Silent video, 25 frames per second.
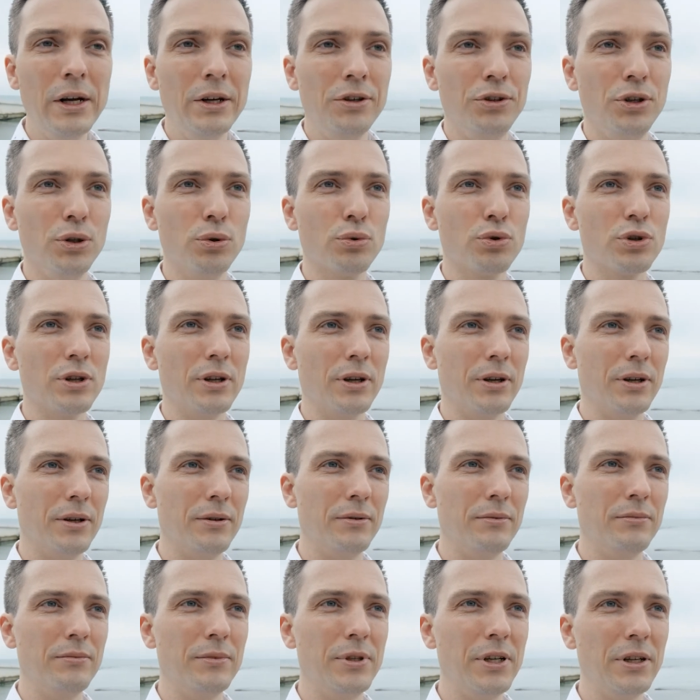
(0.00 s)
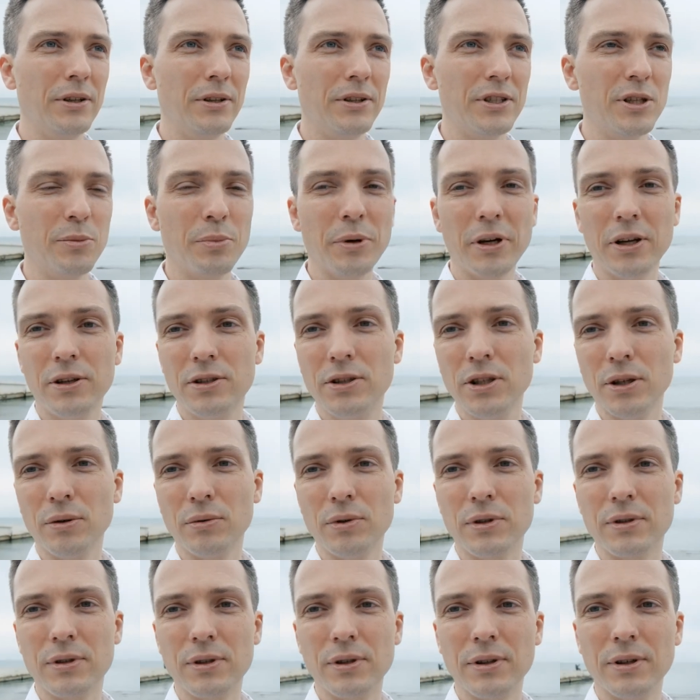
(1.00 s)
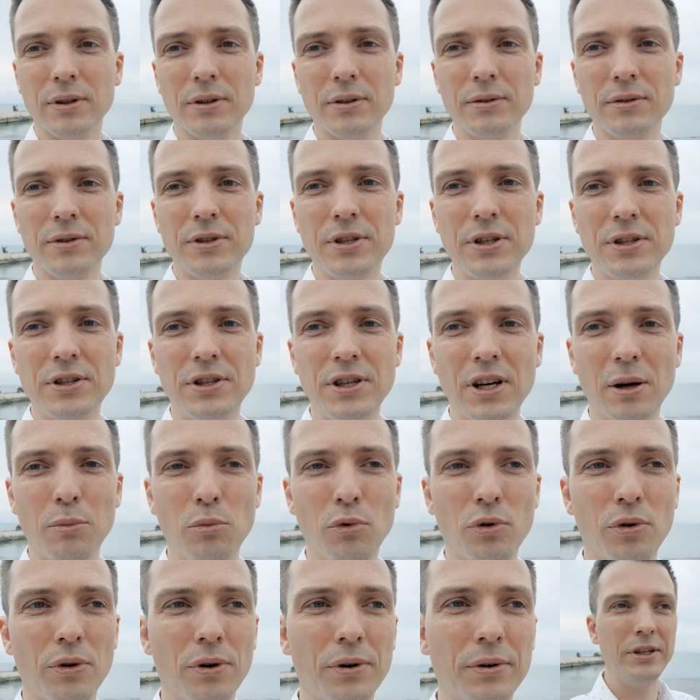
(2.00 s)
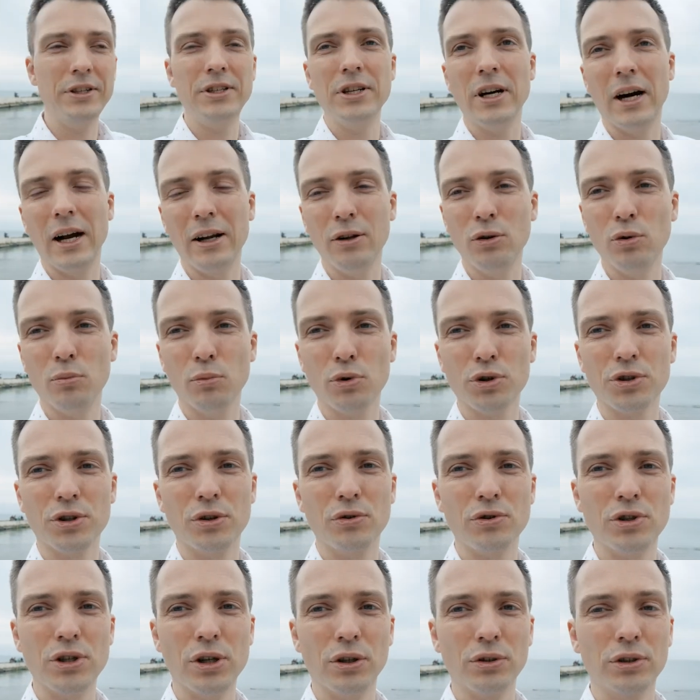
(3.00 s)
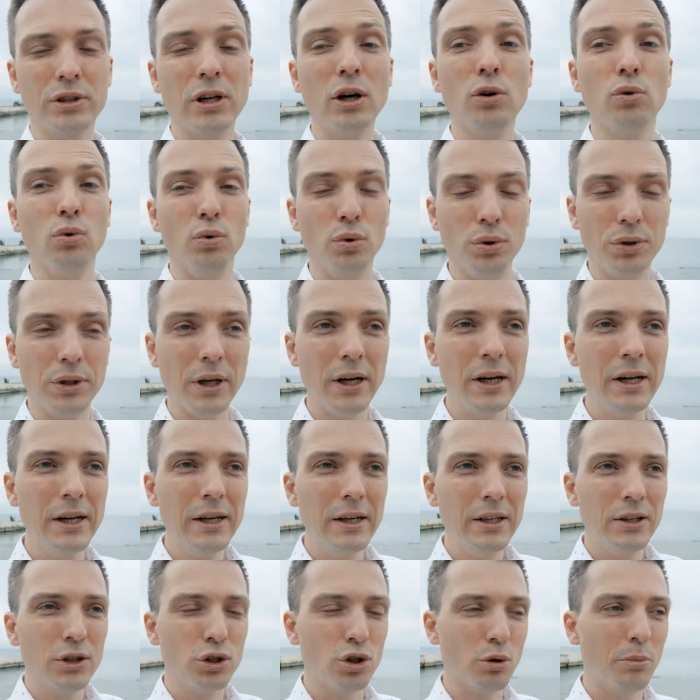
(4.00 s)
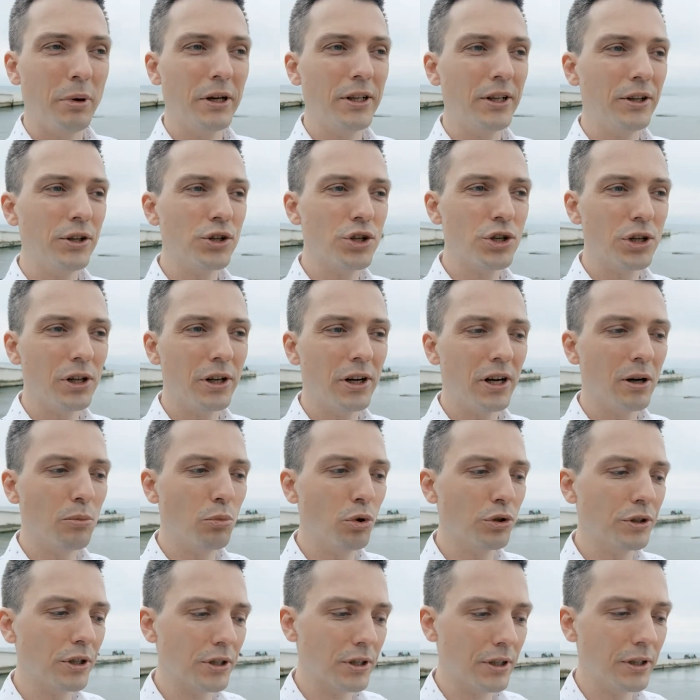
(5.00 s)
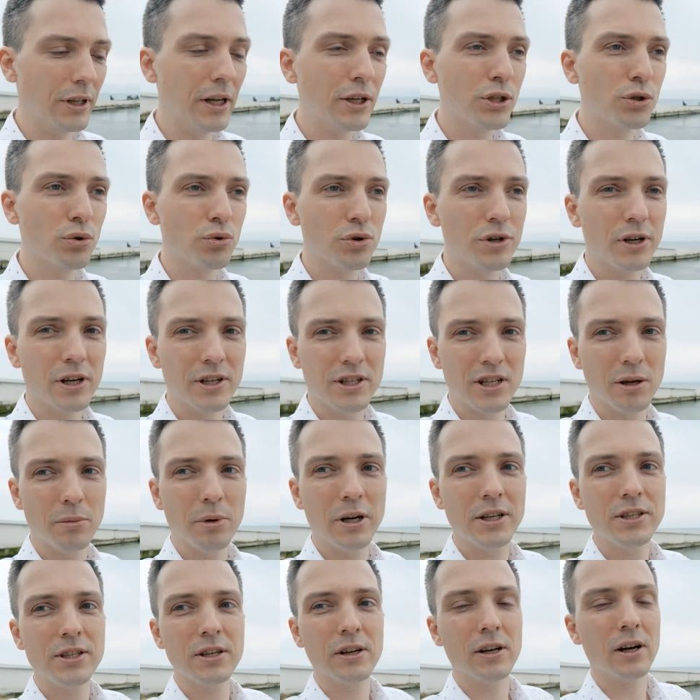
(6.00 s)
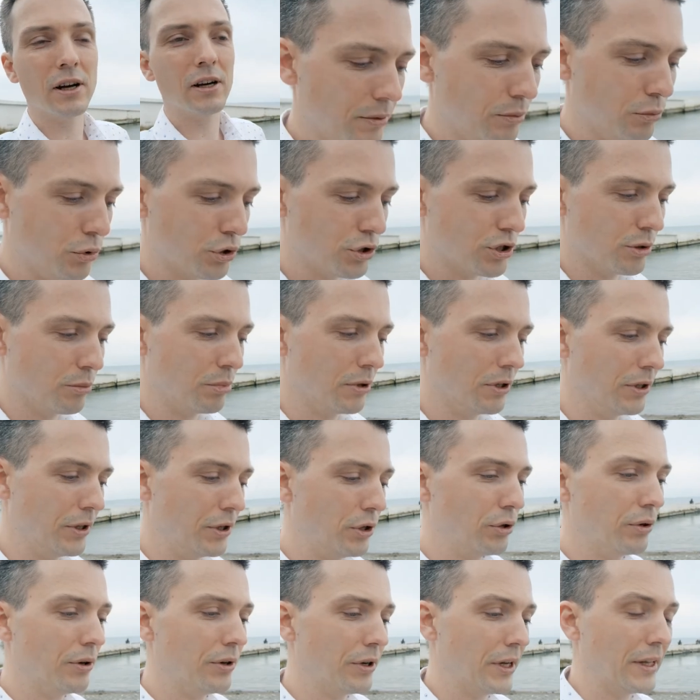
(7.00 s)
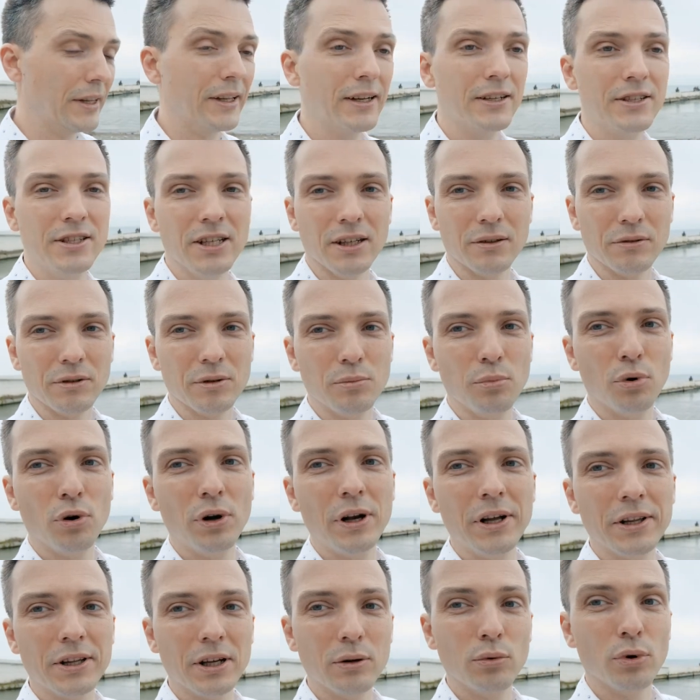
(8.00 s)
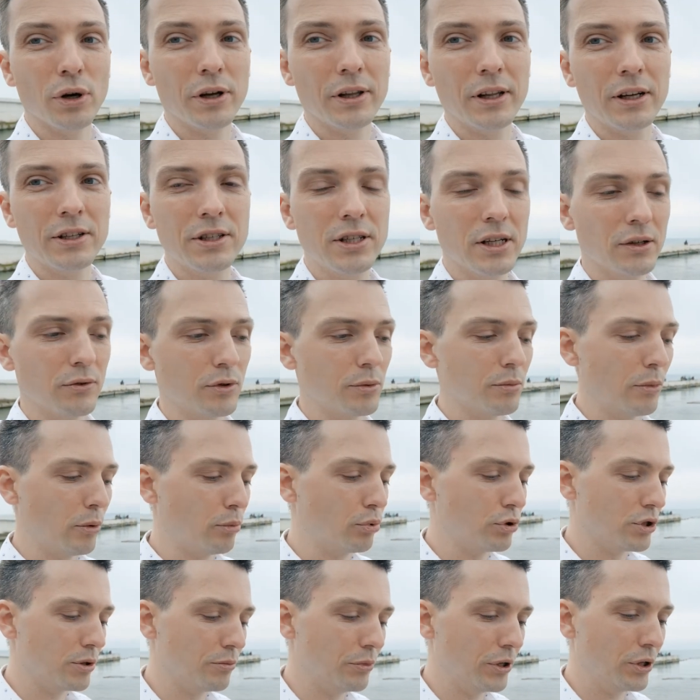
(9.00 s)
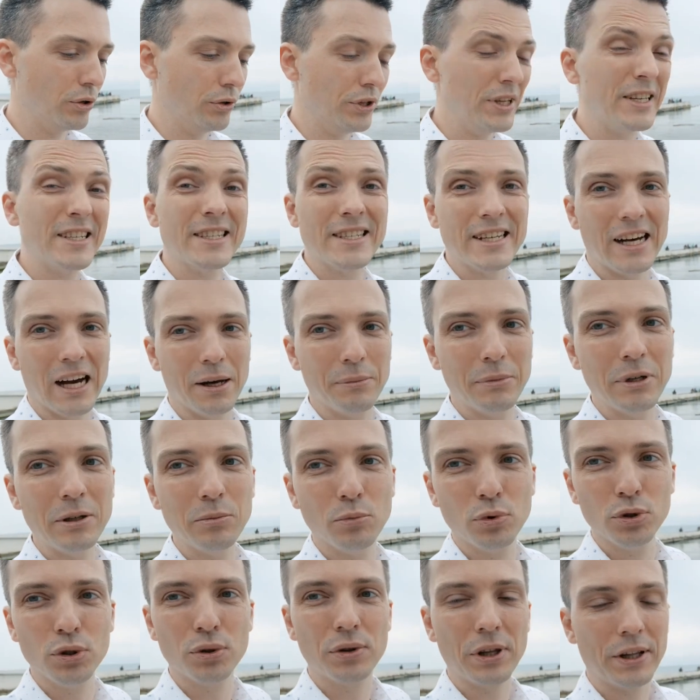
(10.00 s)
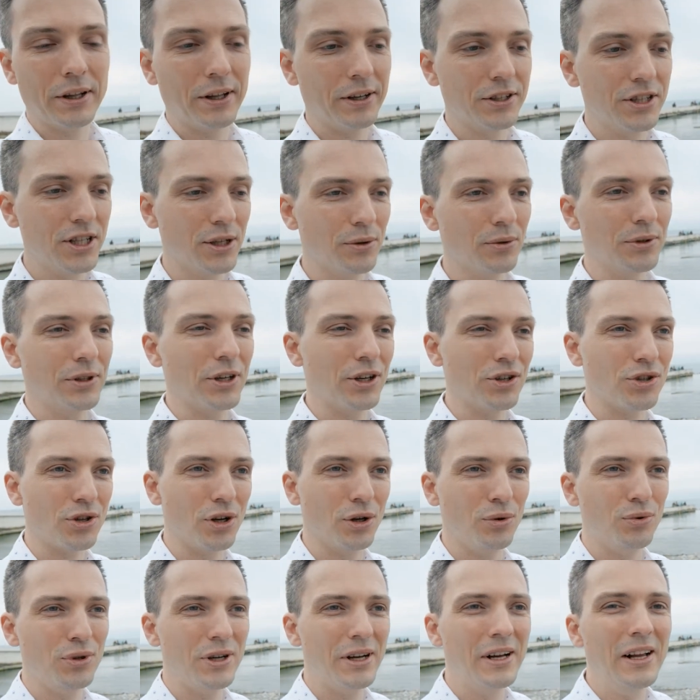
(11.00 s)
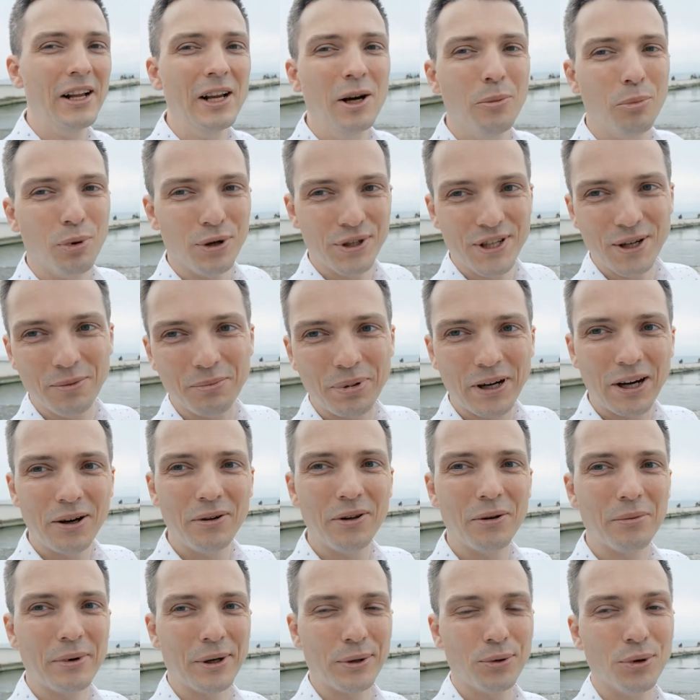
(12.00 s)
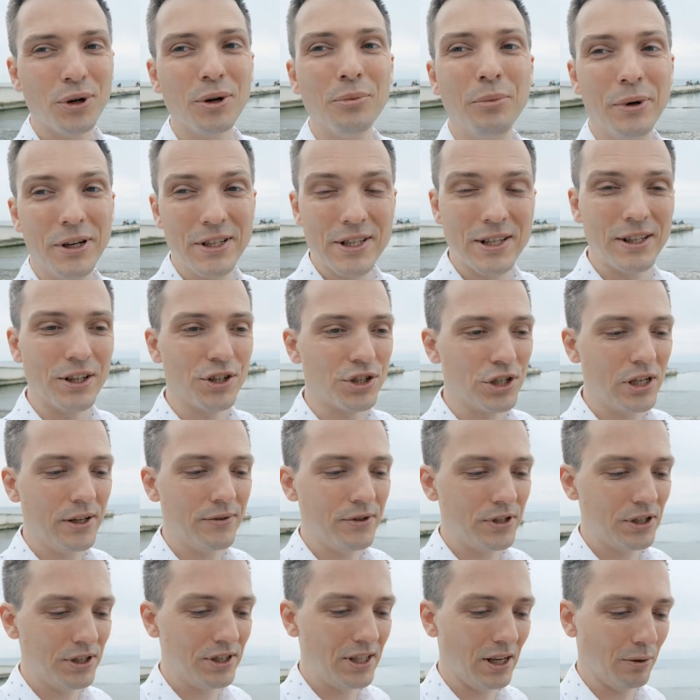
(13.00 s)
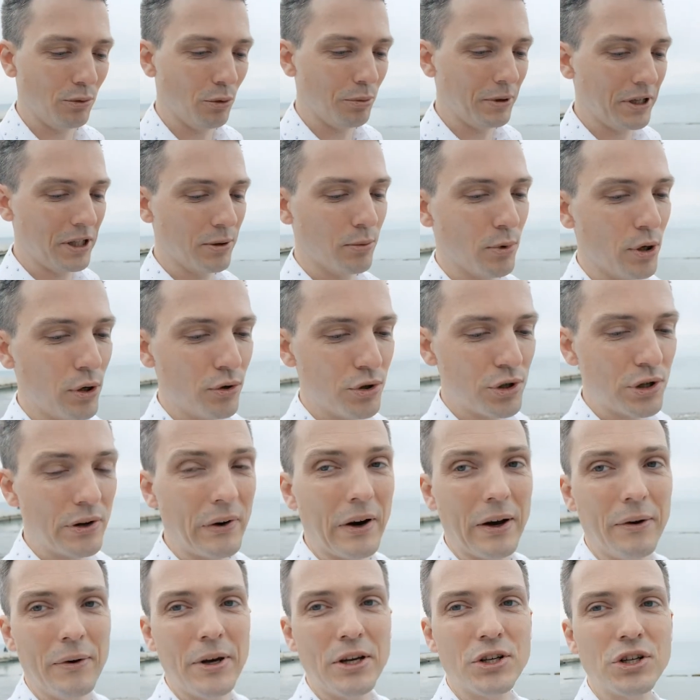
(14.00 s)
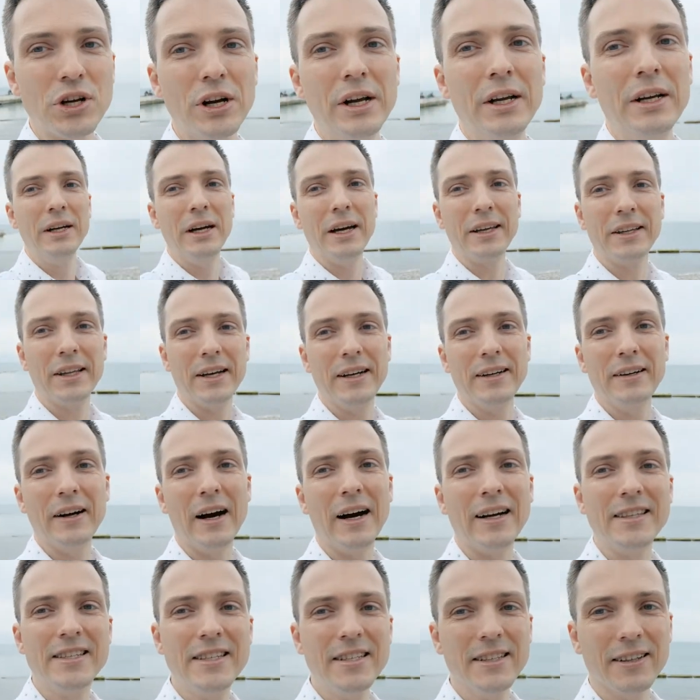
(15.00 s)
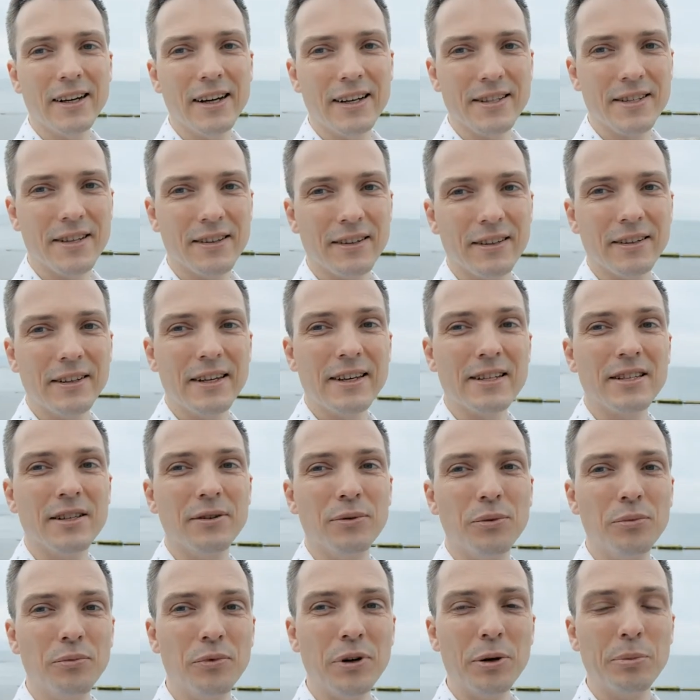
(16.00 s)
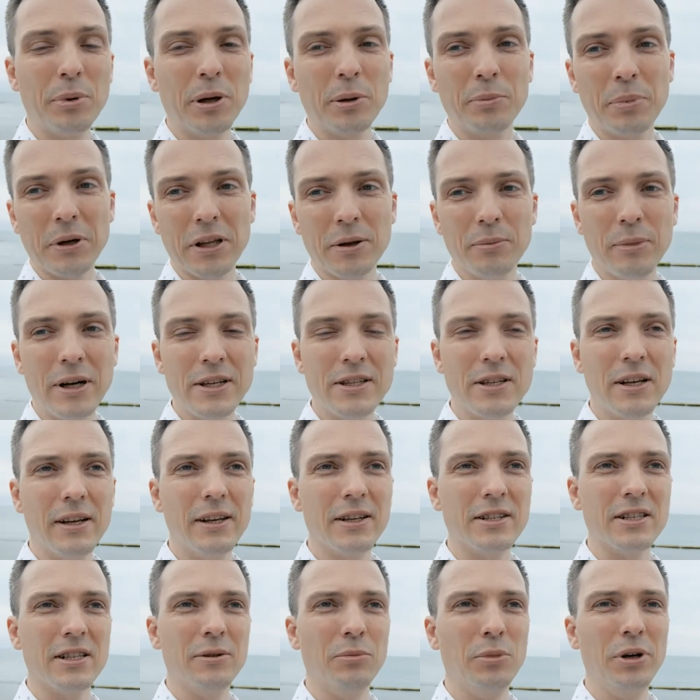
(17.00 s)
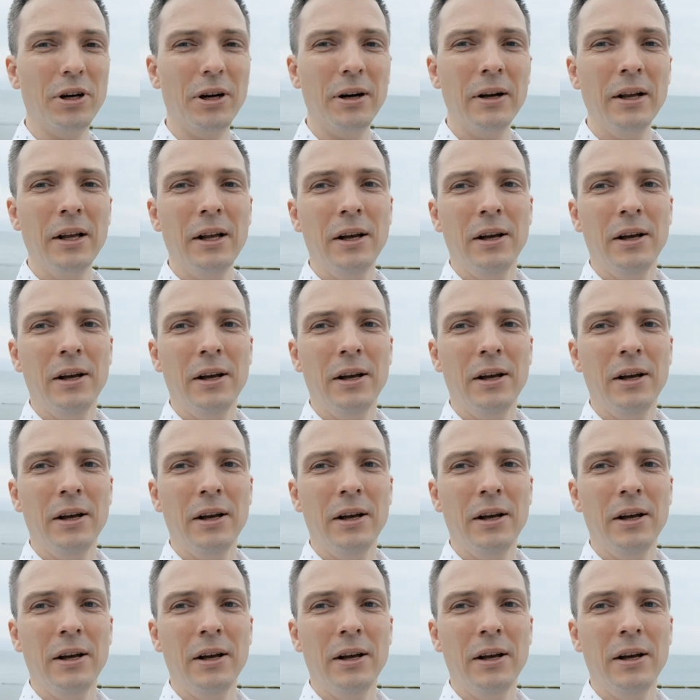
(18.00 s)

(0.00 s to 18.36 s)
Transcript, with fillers: Не нужно делать и проектировать э, систему идеальную, можно ее сделать какую-то, чтобы она начала работать. И дальше уже разобраться, как можно было ее редактировать. Более того, редактировать мы будем ее не сами, будут редактировать наши люди по тем правилам, которые мы заложили в систему. Поэтому ключевая вещь – это один раз, если вы предприниматель, если мы